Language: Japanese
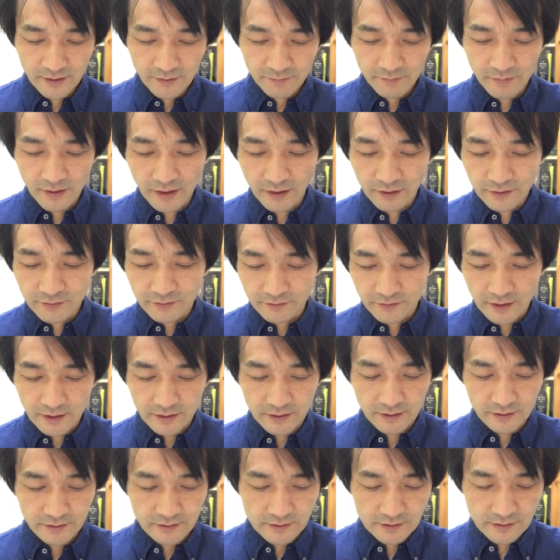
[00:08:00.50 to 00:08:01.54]
あるわ
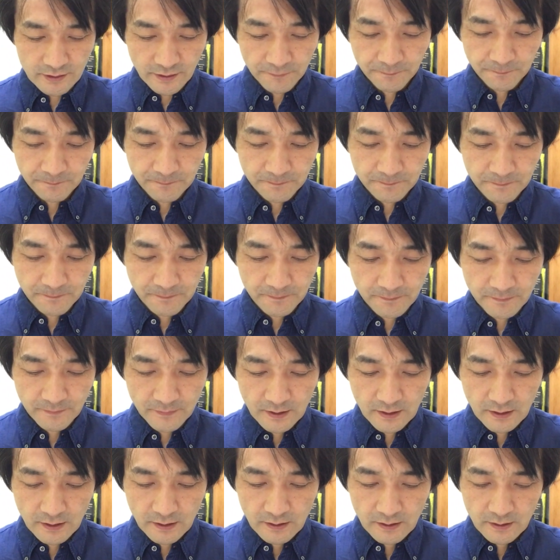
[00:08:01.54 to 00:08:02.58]
けですね。
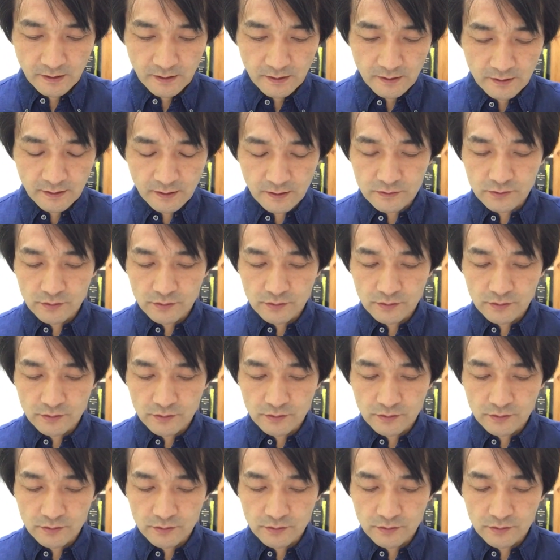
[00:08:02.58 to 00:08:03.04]
で